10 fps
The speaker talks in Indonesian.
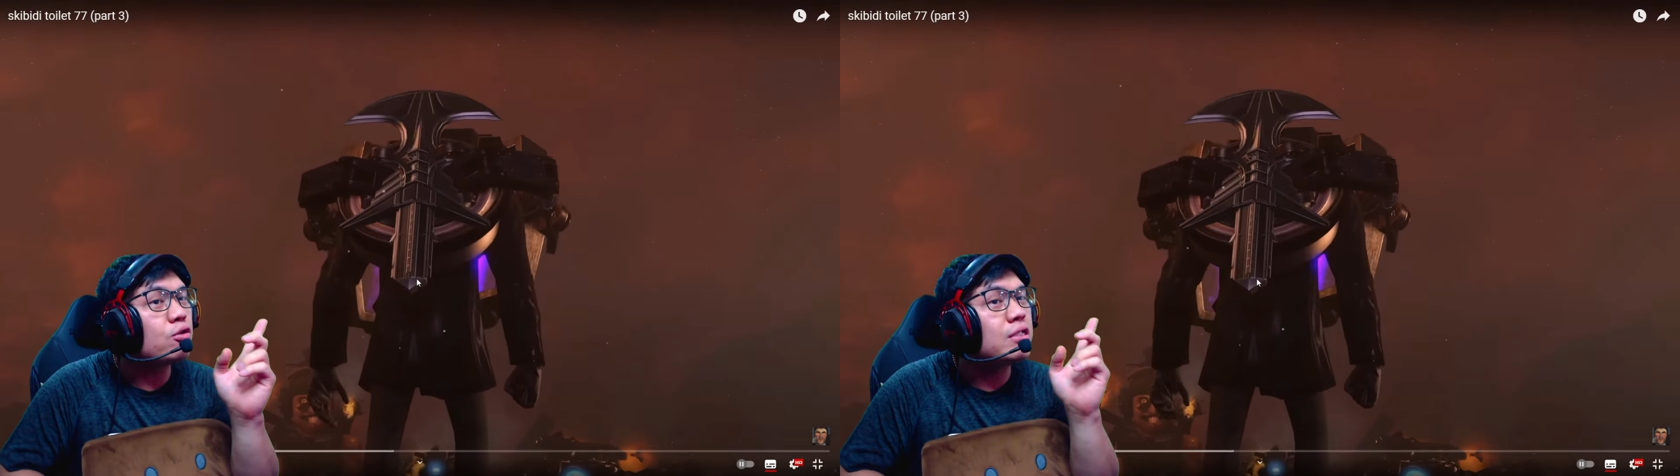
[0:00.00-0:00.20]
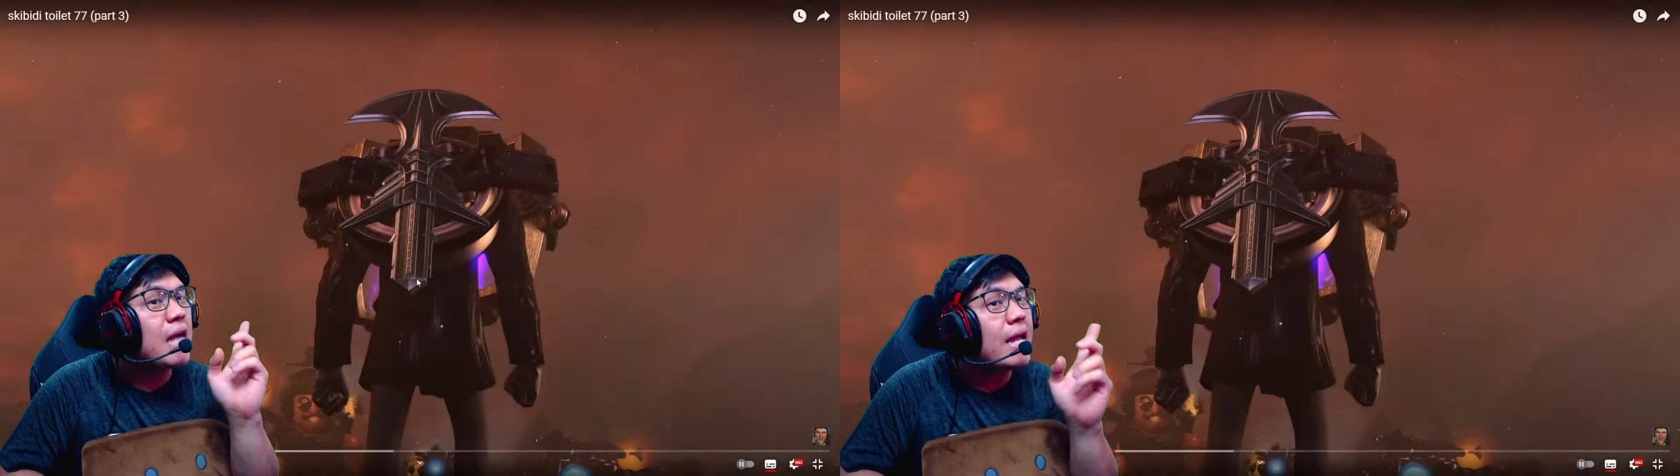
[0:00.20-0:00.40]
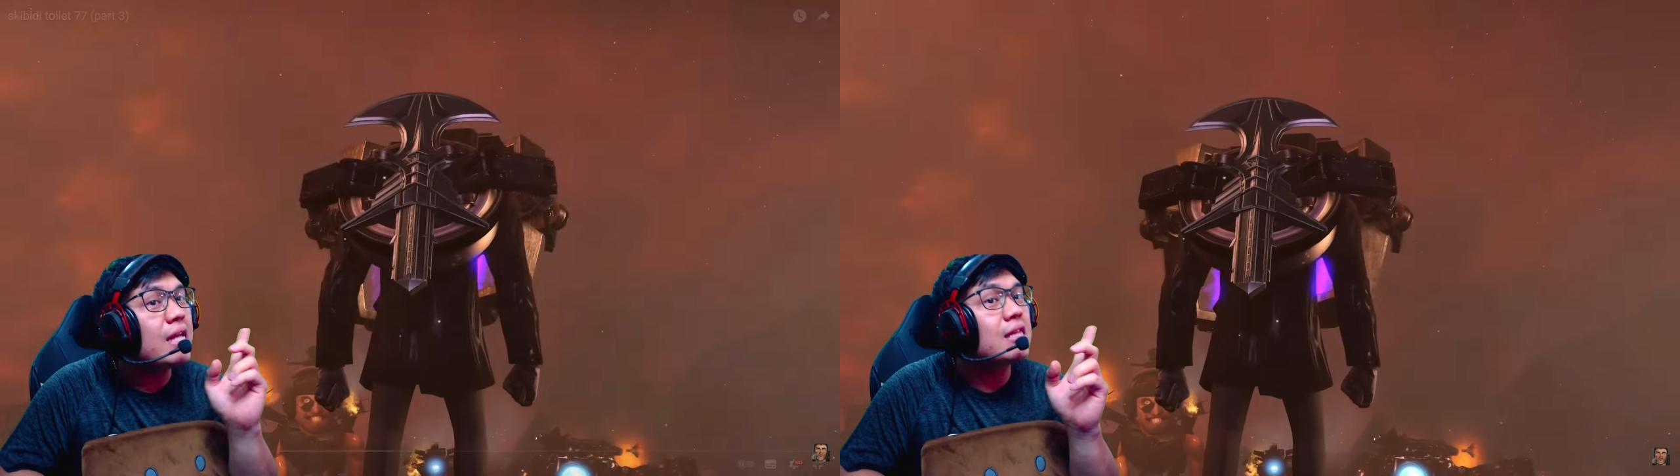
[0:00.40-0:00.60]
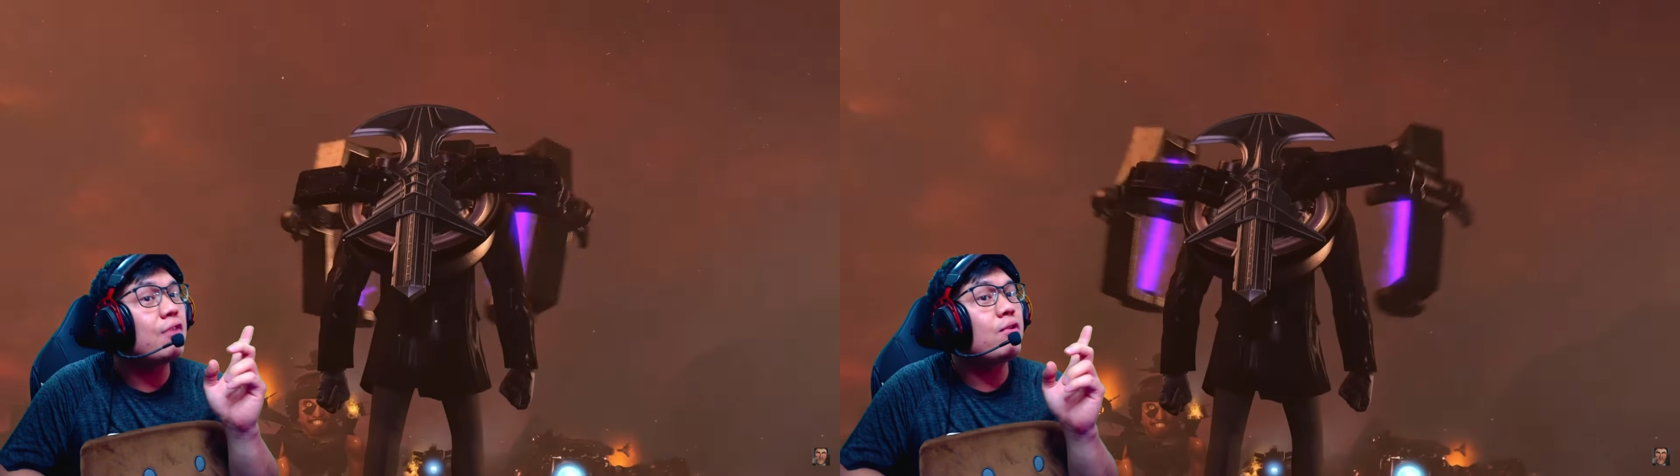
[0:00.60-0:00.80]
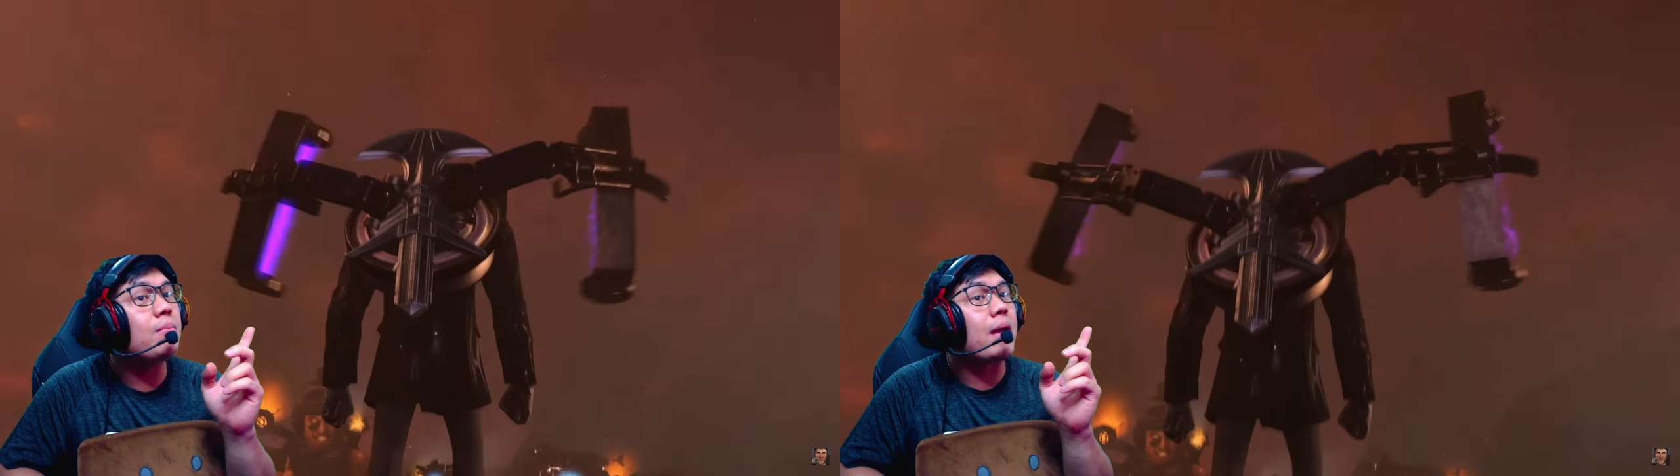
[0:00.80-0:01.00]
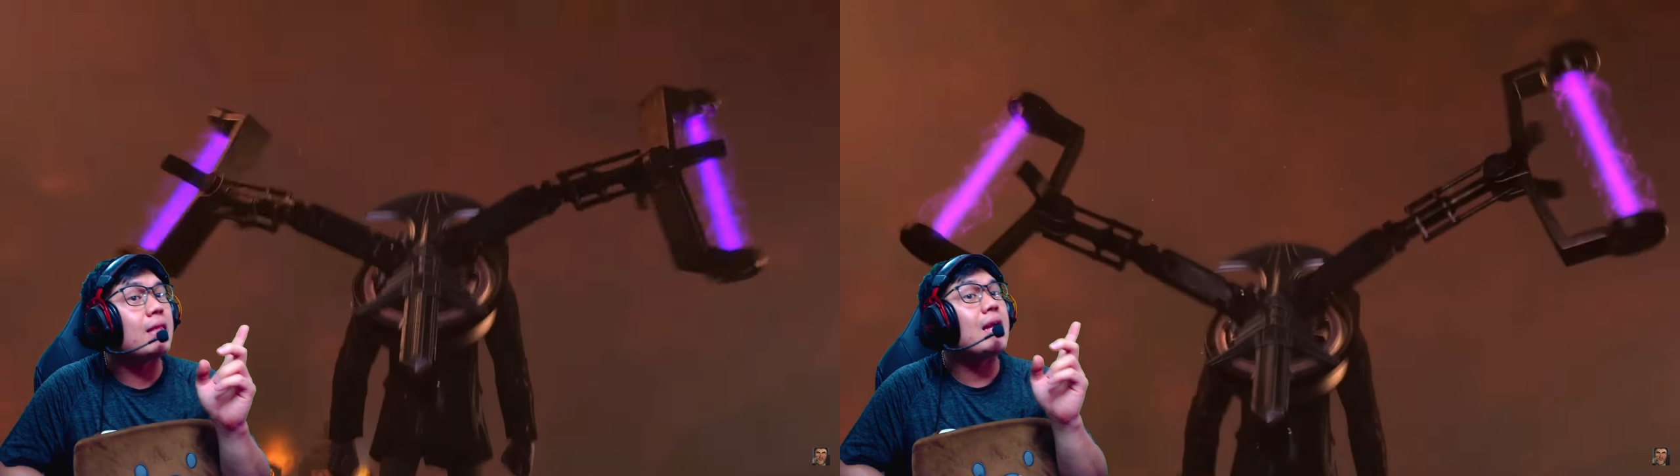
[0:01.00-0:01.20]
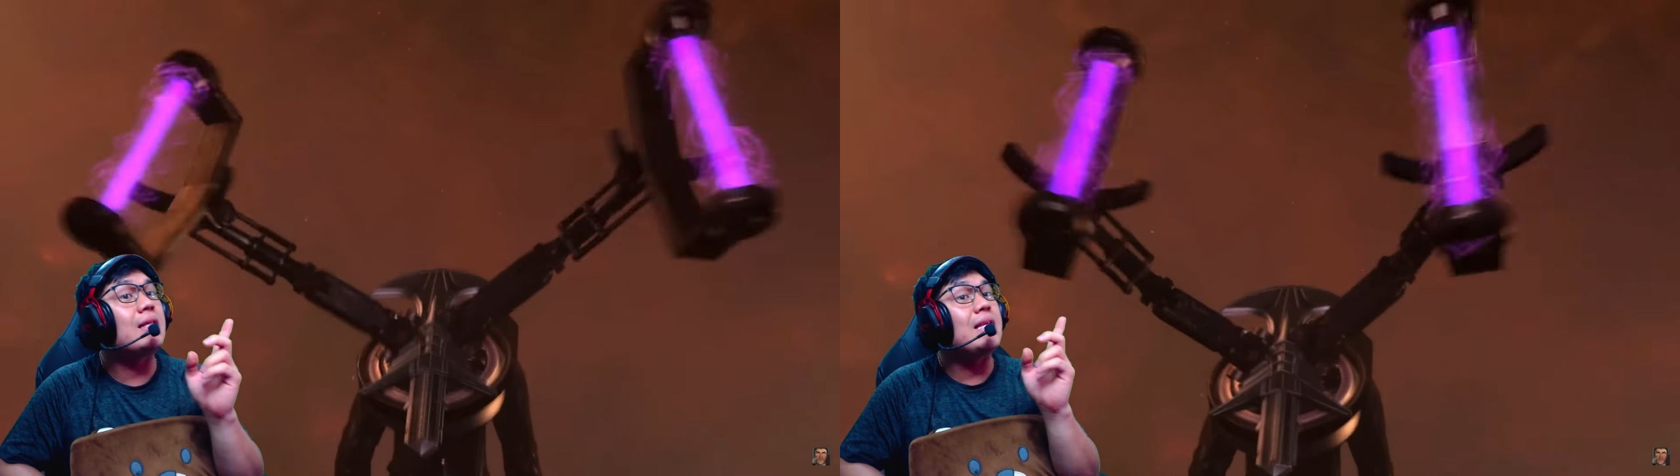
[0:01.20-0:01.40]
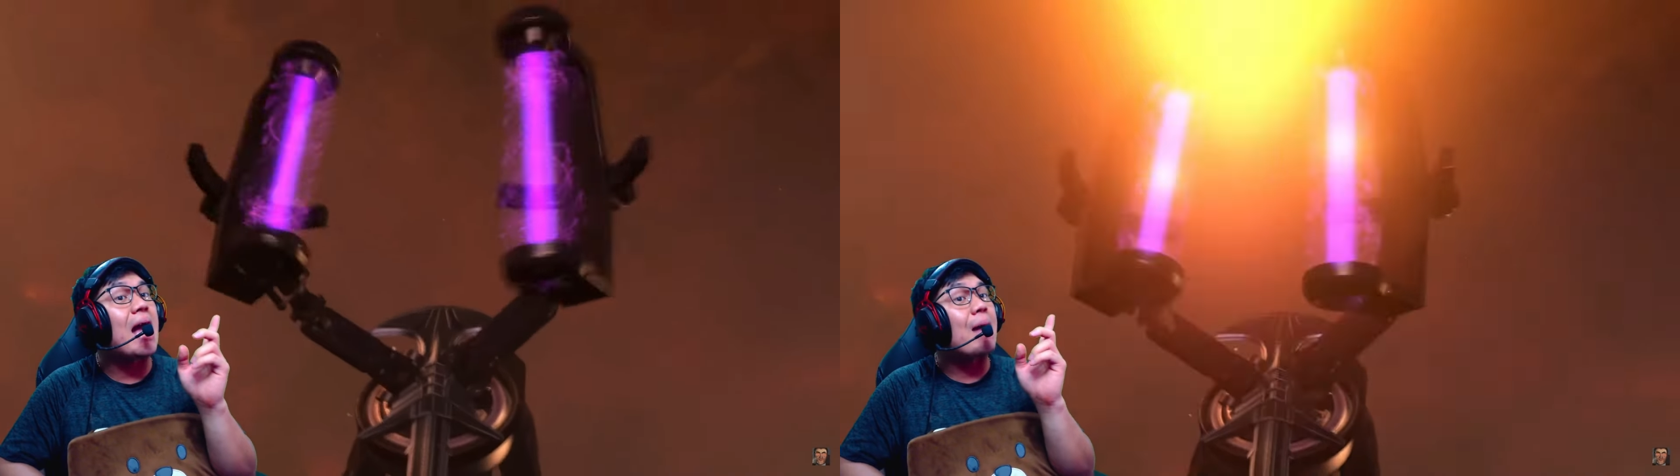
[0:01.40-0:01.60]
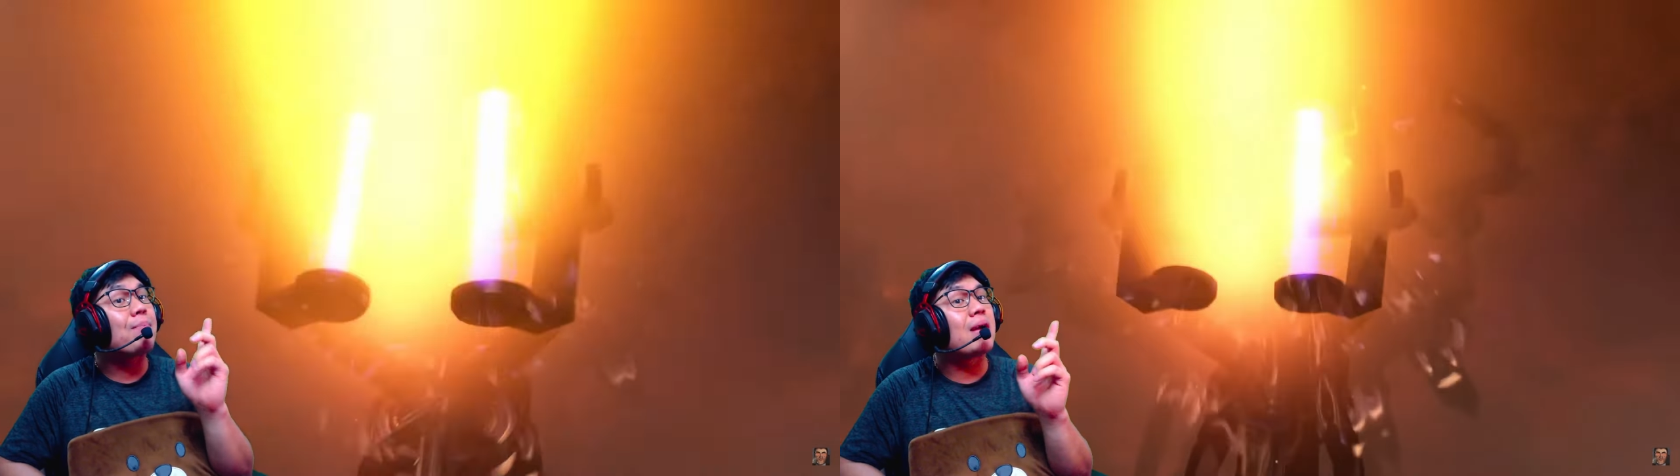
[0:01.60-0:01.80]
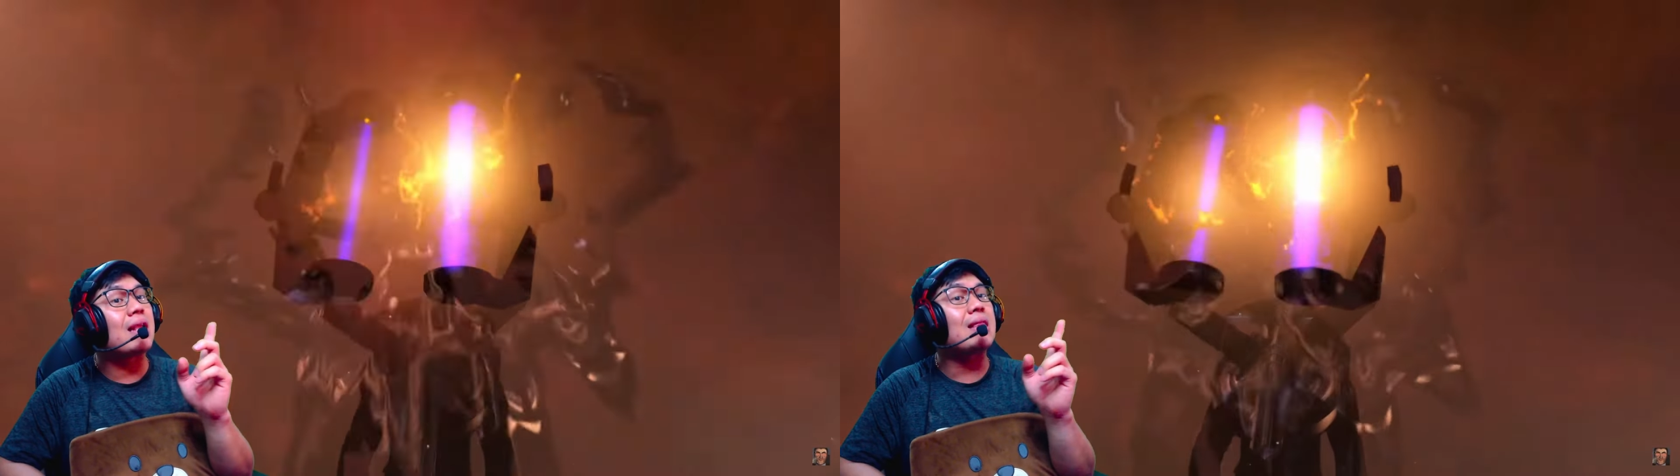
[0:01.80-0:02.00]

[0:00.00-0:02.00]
Giant TV Man yang di-upgrade